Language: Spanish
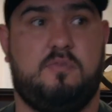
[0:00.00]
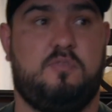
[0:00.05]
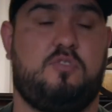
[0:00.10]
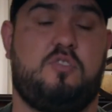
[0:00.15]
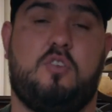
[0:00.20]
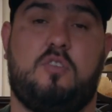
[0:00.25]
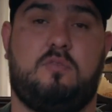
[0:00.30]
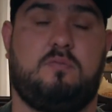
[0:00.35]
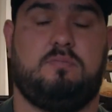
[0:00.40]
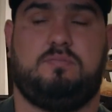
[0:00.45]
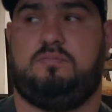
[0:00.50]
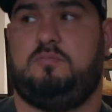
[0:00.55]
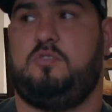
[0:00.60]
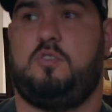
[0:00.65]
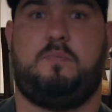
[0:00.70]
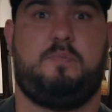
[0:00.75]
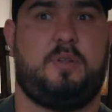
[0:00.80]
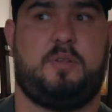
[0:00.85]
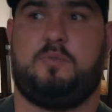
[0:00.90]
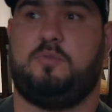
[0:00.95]
Yo
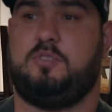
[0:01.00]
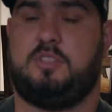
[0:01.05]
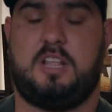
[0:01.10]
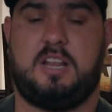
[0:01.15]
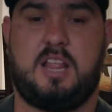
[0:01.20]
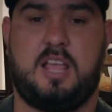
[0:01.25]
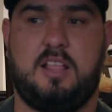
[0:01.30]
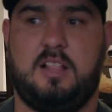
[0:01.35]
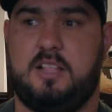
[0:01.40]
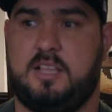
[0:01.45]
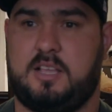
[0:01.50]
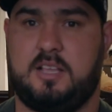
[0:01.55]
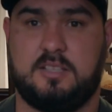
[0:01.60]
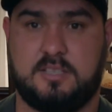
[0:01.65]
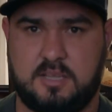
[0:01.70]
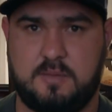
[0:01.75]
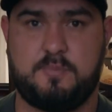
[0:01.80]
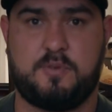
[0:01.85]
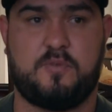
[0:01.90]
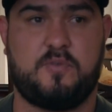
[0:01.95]
no pregunté nada y
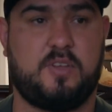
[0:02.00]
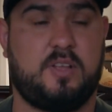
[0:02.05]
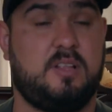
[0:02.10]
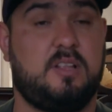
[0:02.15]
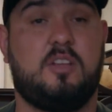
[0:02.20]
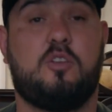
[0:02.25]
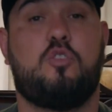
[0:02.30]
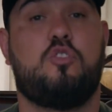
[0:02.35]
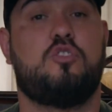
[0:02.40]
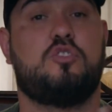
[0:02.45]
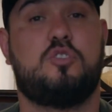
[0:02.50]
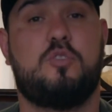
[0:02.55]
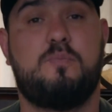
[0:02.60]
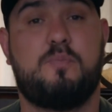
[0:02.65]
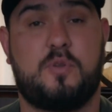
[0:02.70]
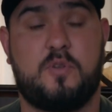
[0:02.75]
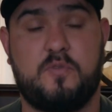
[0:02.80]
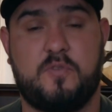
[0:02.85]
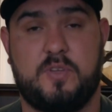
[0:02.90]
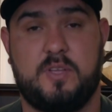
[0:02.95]
dije, sí, profe. Dijo, no soy
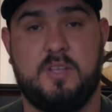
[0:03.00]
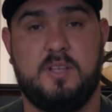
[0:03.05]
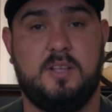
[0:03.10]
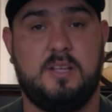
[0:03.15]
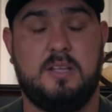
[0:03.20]
profe.